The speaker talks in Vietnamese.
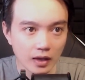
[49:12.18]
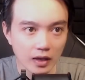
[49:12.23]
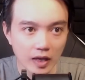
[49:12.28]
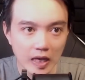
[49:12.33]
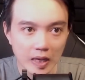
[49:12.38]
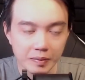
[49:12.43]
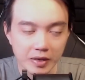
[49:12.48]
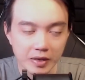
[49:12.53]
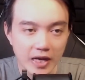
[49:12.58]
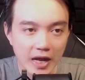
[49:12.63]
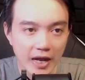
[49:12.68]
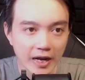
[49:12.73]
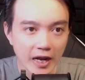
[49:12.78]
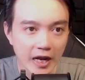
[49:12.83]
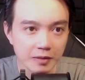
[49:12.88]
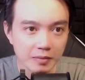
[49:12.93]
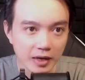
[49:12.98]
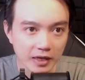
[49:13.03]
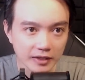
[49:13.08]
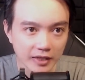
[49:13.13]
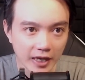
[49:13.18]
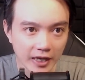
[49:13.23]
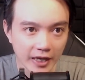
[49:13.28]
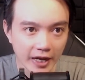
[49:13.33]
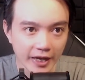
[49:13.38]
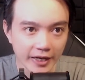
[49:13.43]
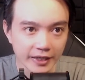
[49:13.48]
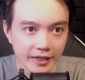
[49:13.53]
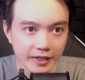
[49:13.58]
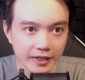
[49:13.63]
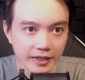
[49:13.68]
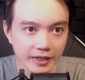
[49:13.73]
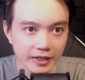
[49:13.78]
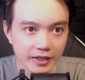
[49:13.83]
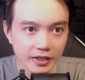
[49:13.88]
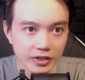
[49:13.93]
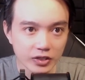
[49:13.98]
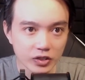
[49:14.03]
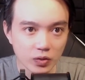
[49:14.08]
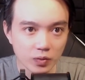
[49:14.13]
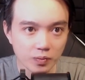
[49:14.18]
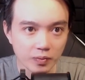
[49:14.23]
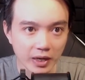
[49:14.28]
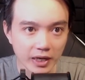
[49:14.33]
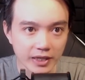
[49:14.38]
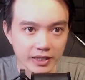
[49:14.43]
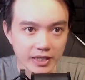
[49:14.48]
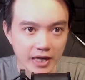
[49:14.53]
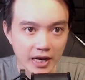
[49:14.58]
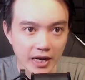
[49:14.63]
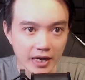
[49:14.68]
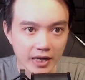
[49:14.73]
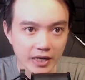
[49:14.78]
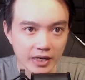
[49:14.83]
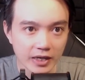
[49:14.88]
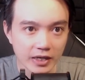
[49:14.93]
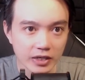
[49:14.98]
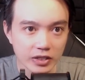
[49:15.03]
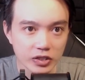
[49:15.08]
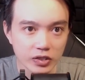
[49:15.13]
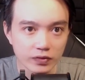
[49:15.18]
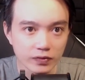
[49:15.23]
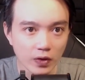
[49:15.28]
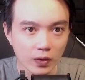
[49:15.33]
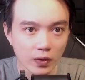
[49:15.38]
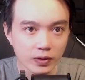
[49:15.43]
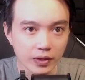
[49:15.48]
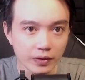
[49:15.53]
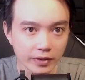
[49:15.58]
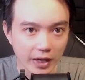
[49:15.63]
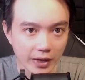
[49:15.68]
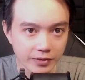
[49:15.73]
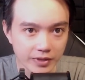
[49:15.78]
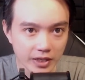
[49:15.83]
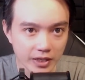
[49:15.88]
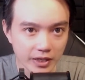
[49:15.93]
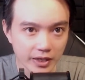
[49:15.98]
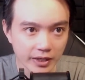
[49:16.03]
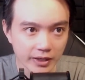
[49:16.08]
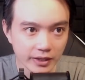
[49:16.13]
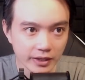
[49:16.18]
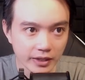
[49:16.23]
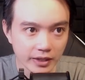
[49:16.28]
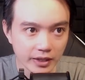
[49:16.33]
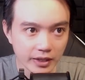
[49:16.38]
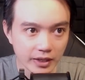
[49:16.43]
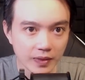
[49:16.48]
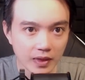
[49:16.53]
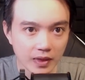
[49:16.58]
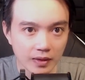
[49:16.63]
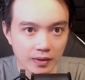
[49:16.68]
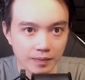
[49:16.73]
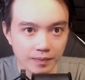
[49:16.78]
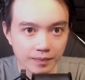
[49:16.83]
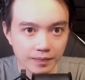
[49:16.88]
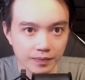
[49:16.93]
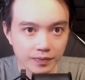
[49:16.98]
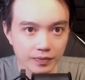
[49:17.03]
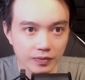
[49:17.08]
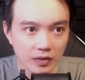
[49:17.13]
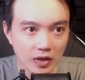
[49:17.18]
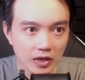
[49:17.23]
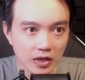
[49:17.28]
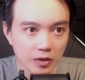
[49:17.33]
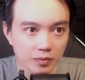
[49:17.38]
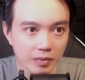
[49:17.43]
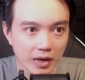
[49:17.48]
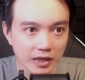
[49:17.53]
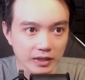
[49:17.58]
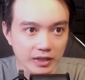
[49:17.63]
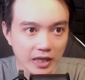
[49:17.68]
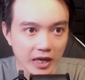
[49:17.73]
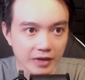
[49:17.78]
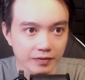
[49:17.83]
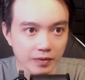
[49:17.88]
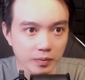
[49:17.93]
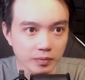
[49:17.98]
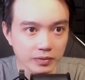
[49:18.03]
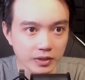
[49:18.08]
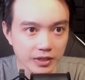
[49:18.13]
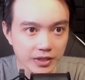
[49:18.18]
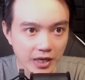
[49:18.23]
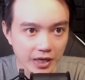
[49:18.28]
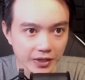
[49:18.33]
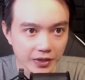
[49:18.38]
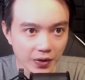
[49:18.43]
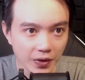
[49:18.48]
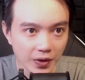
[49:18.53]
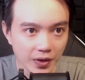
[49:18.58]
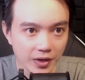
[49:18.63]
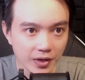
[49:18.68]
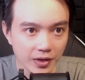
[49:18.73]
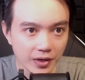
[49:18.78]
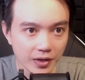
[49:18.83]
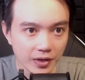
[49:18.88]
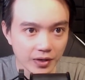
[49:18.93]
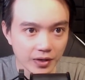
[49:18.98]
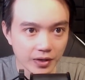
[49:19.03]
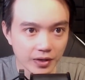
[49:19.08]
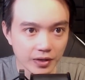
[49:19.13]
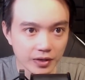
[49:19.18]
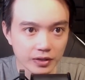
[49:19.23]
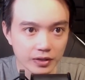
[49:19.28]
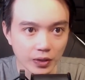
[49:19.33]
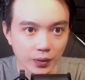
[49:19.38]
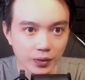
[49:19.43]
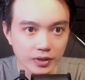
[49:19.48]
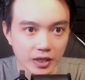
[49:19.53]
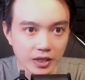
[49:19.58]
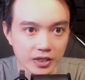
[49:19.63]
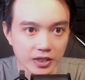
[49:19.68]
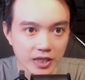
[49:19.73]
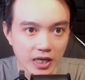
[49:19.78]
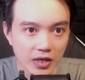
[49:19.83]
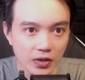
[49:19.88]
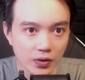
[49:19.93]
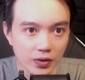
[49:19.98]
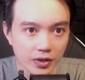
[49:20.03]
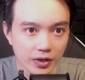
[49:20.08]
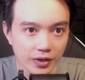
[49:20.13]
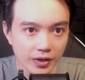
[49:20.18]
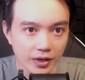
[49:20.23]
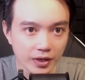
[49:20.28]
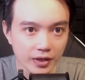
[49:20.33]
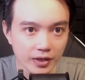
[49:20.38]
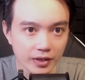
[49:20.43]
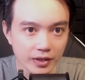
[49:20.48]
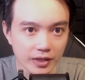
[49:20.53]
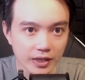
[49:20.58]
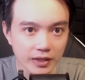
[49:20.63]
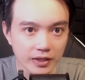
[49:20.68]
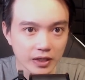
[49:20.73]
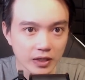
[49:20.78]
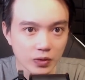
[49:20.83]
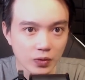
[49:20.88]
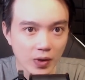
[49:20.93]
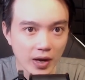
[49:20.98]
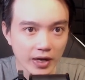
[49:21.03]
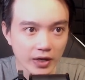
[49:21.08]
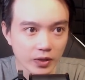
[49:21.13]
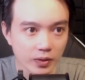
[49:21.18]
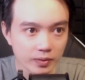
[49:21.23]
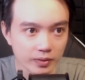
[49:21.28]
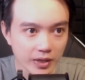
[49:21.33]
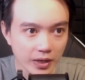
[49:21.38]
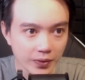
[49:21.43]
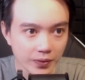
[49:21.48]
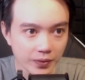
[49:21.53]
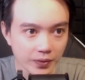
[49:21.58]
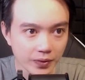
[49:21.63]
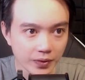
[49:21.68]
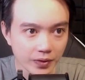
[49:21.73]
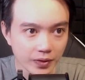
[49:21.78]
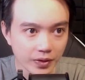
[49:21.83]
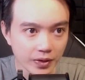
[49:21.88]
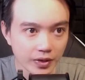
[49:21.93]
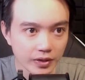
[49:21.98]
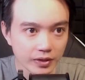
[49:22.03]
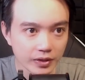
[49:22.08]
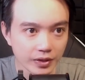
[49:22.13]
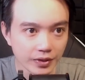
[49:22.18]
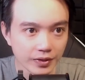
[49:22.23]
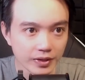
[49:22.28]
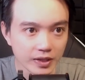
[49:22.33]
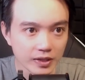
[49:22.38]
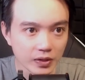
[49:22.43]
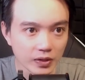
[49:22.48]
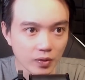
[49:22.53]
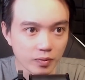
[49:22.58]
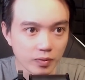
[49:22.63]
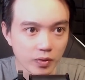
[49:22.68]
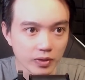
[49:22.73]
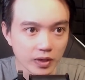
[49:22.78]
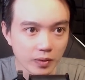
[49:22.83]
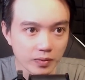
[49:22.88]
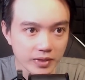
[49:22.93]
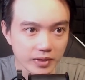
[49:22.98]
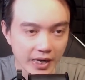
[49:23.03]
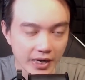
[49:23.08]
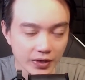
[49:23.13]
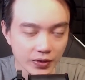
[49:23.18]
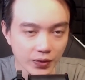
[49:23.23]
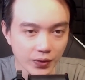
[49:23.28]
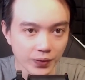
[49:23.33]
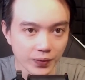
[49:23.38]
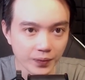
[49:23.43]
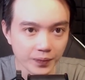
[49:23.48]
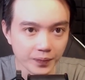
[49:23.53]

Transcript: Em ấy đang hai bàn tay lại, trút mạnh ra, rồi vỗ vào nhau rất lớn. Từ lòng bàn tay phóng tới trận gió, thổi thân xác con ngựa và tên quan cục đầu, tựa như thổi một đống cát khô.